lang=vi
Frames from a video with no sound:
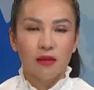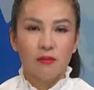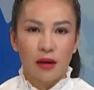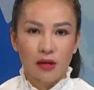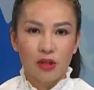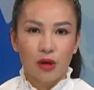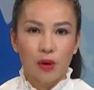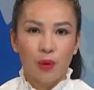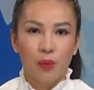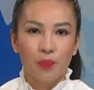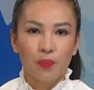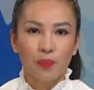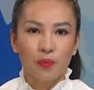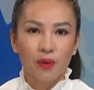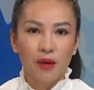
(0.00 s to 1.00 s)
trên bãi triều.
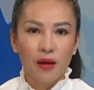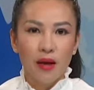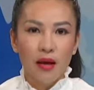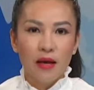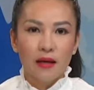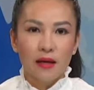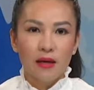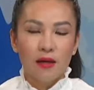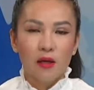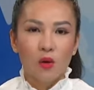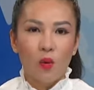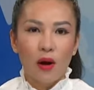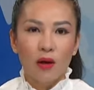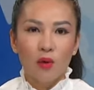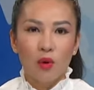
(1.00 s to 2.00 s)
Các cơ
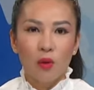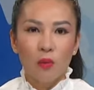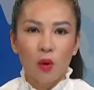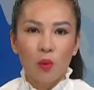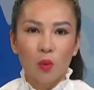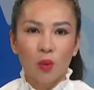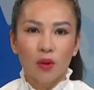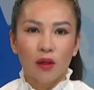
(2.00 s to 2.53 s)
quan chuyên môn của